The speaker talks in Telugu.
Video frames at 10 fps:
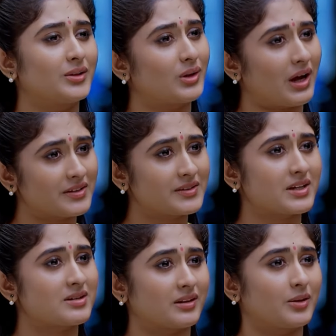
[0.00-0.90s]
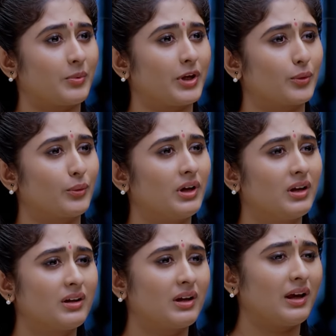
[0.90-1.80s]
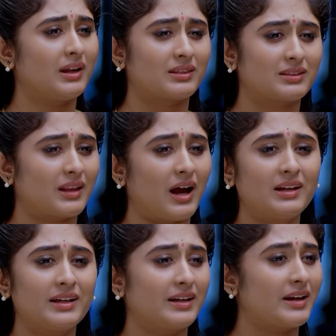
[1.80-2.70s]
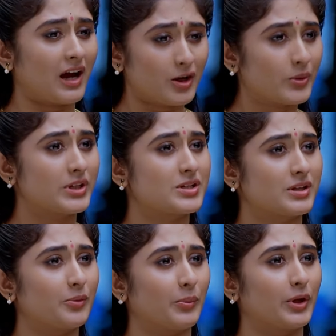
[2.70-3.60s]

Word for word: అందుకు ఆసరా ఇచ్చింది మీరు తాళికట్టి ఆహ్వానించింది